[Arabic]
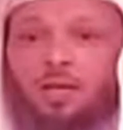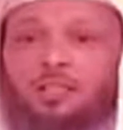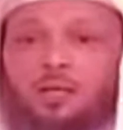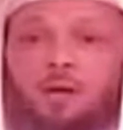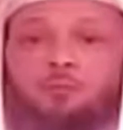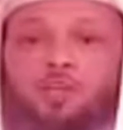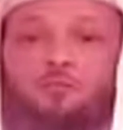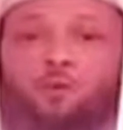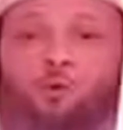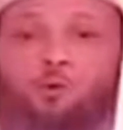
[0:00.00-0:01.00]
قال يا شباب
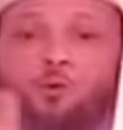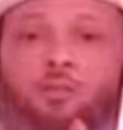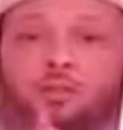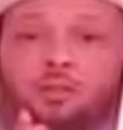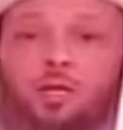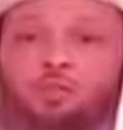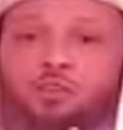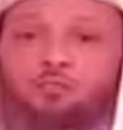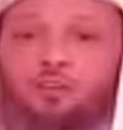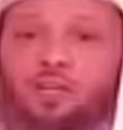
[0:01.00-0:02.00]
صفقوا
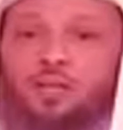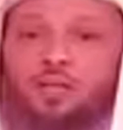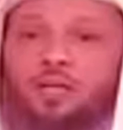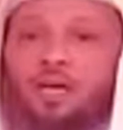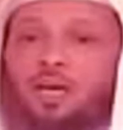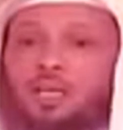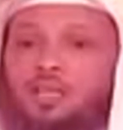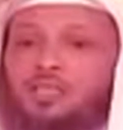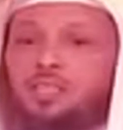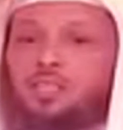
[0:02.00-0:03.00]
كمصفقنا قال
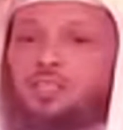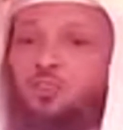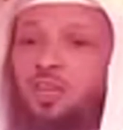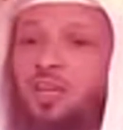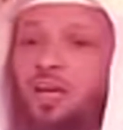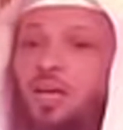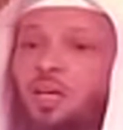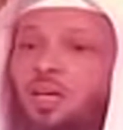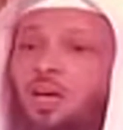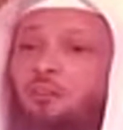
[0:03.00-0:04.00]
هذه
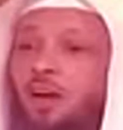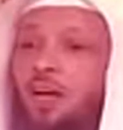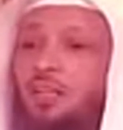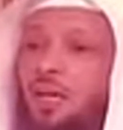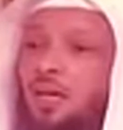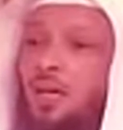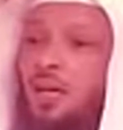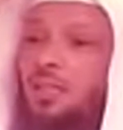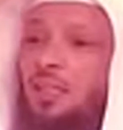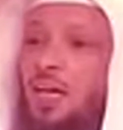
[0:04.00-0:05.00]
تصفيقه الفهد
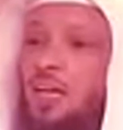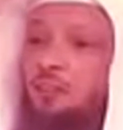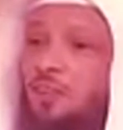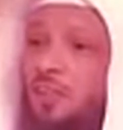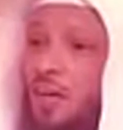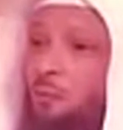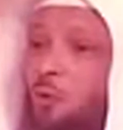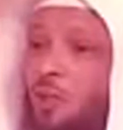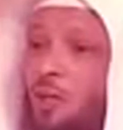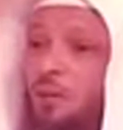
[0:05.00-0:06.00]
لأن عطاني في
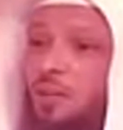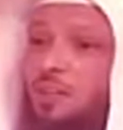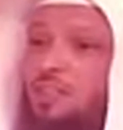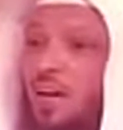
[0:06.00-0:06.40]
الطابور قبل